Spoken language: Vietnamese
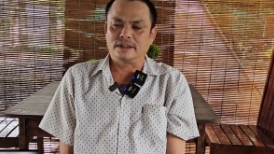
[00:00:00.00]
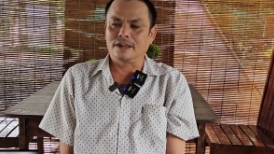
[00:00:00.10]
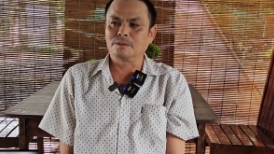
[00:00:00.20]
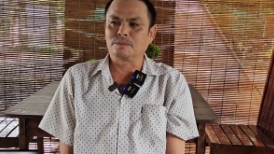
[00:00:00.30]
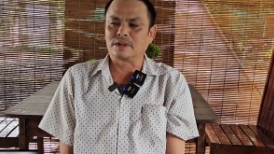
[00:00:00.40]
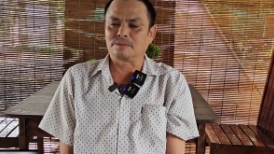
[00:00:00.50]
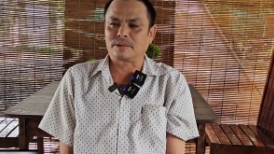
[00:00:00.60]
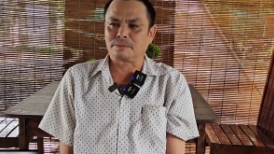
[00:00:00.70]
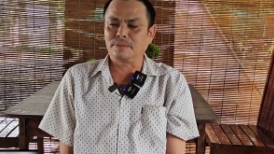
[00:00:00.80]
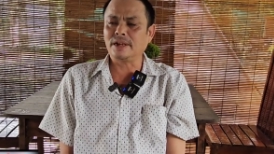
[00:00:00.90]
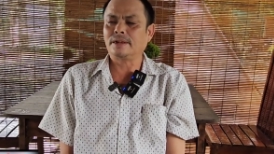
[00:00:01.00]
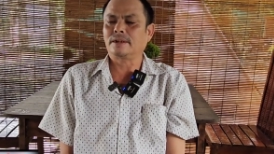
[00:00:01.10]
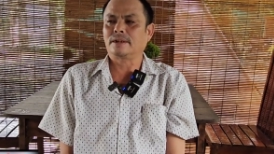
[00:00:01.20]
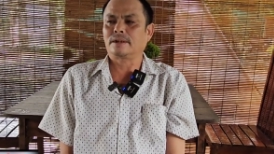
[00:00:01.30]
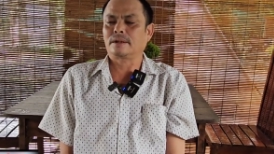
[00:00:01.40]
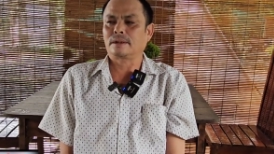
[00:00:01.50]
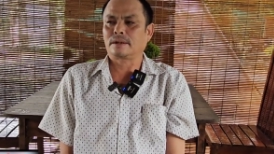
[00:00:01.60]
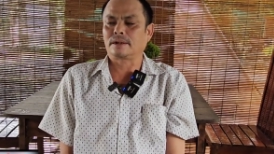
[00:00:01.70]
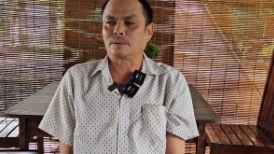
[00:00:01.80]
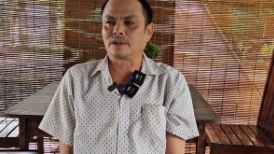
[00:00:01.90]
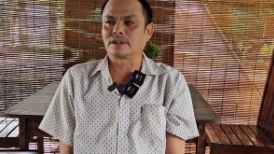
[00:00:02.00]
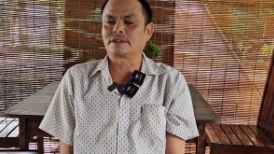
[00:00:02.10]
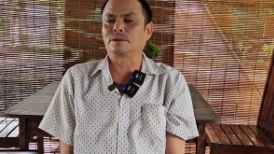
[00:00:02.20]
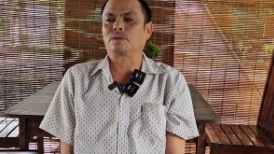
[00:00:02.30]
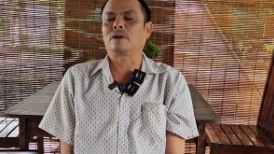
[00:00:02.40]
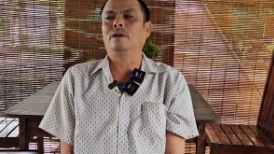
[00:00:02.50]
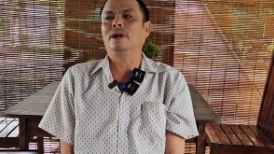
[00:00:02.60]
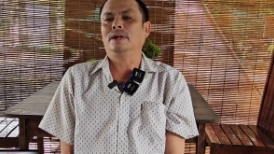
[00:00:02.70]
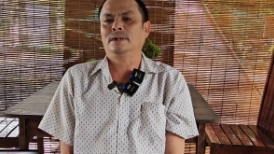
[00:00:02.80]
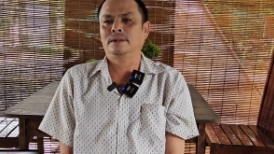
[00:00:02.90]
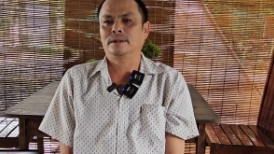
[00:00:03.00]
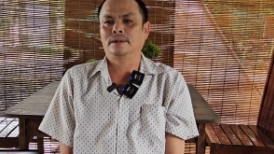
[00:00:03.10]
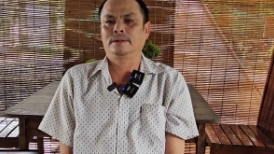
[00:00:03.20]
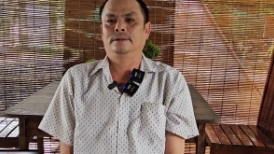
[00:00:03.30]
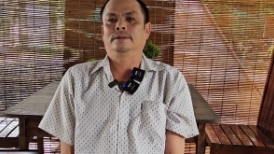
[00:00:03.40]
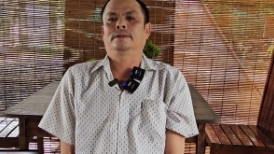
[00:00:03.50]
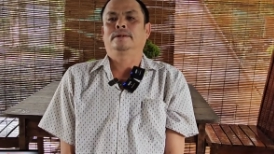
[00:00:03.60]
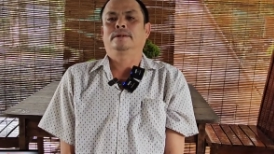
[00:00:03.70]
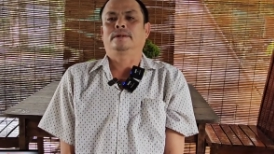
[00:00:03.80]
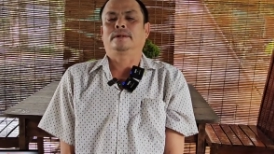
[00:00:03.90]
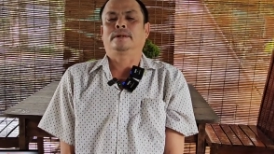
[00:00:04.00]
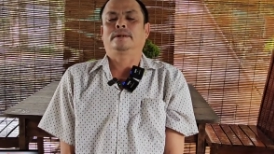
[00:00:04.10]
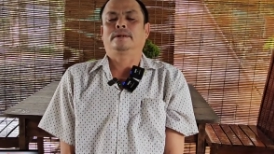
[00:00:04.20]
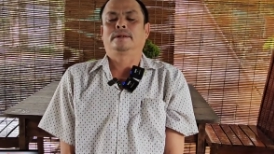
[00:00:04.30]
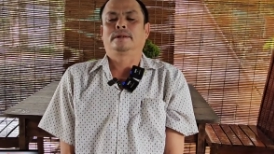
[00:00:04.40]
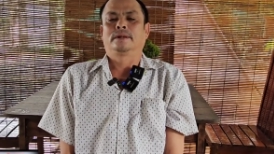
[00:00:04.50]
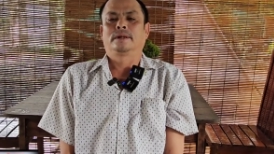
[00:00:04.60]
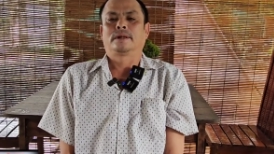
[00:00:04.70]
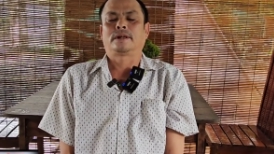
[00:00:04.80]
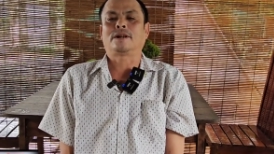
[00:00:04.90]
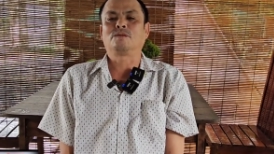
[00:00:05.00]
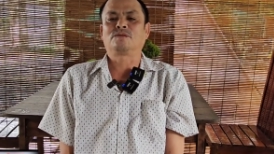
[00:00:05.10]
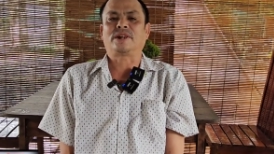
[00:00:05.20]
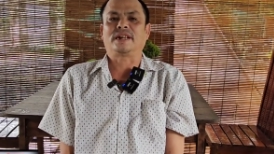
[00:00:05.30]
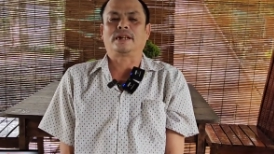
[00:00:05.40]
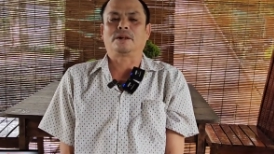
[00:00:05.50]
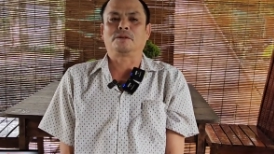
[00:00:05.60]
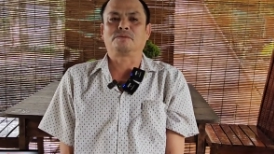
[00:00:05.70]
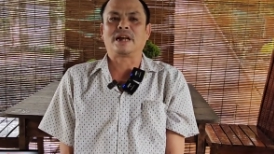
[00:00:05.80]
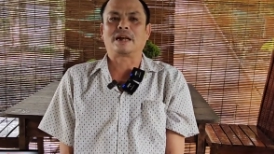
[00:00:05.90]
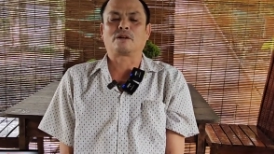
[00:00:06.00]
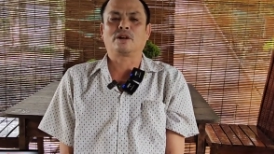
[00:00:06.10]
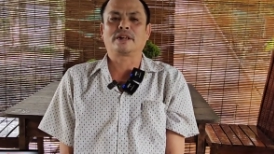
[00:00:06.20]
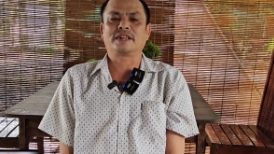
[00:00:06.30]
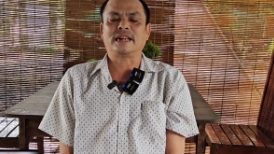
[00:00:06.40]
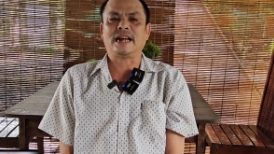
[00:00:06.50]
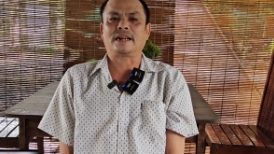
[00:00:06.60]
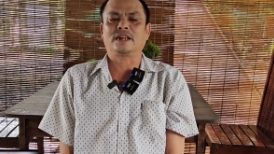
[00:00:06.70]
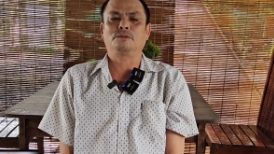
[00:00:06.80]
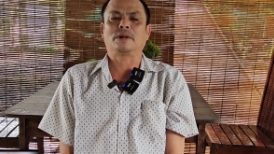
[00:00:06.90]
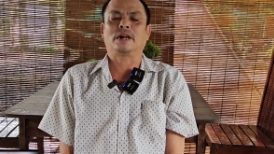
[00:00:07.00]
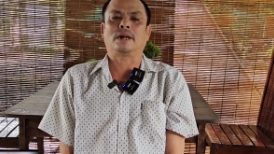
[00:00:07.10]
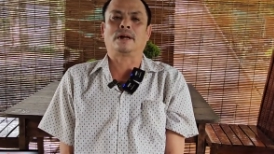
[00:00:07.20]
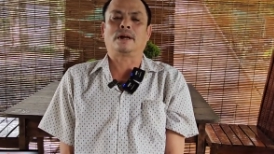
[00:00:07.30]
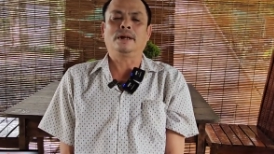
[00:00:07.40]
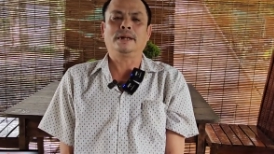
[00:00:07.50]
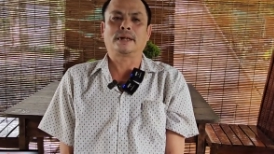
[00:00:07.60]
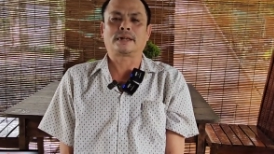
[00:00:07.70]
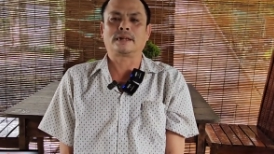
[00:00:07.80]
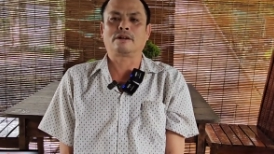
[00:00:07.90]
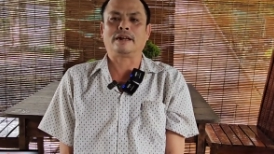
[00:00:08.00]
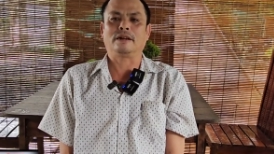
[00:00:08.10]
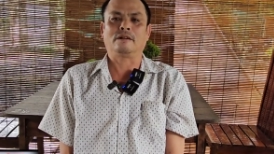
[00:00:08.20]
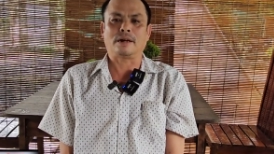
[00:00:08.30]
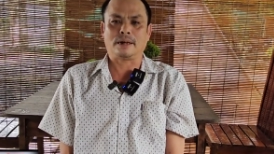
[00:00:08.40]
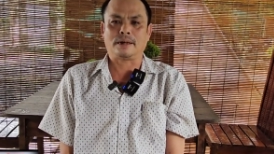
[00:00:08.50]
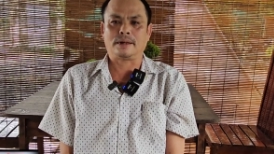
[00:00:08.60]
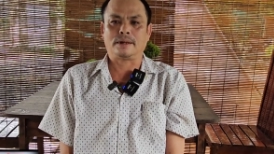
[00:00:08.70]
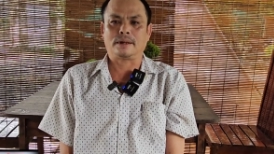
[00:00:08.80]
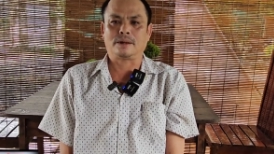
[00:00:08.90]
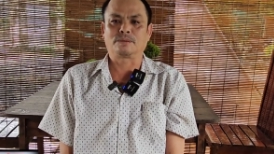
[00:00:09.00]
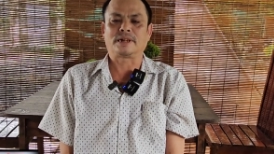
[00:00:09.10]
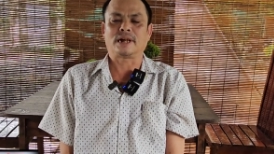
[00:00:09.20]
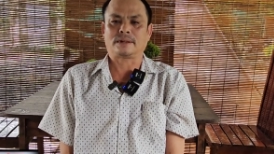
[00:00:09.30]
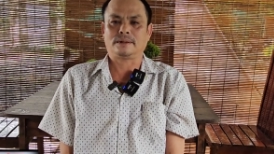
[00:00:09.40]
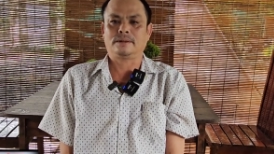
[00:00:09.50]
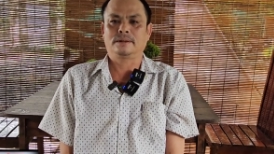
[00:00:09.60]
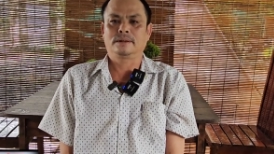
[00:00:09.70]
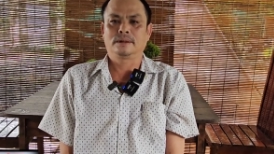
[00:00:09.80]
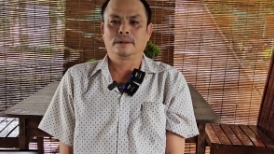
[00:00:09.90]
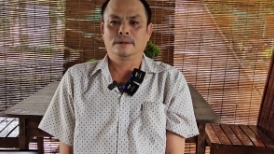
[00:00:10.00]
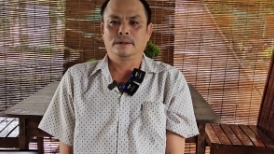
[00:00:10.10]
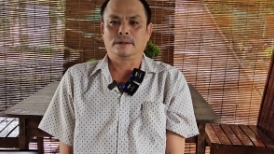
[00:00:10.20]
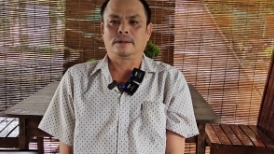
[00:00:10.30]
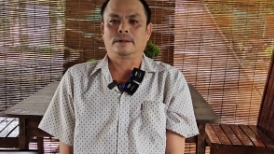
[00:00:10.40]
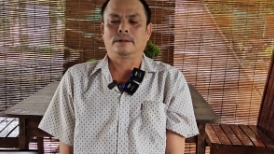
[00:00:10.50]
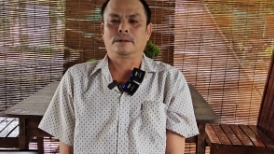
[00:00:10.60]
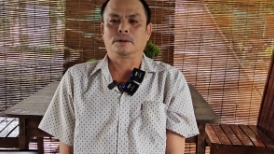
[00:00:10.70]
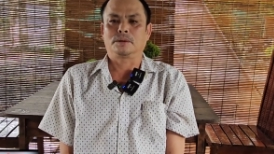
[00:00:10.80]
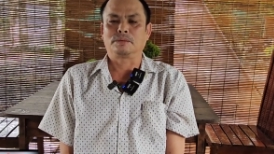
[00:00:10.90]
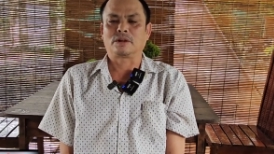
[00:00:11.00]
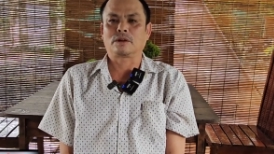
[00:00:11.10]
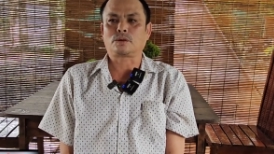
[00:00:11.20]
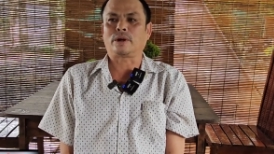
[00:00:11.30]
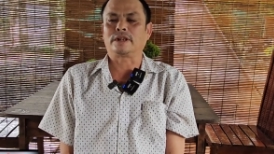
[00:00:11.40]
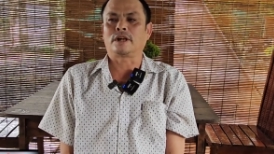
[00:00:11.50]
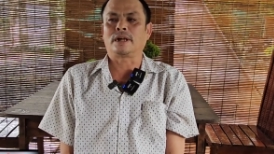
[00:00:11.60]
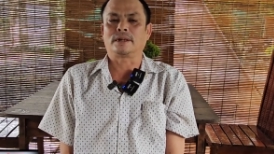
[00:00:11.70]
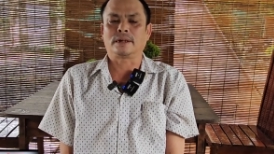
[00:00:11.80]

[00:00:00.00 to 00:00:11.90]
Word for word: nên mình phải biết chịu thương chịu khó Đấy. không phải là về có cái nhà đấy mà ở hay là thế này nọ không phải là Đấy. mới có tuổi rồi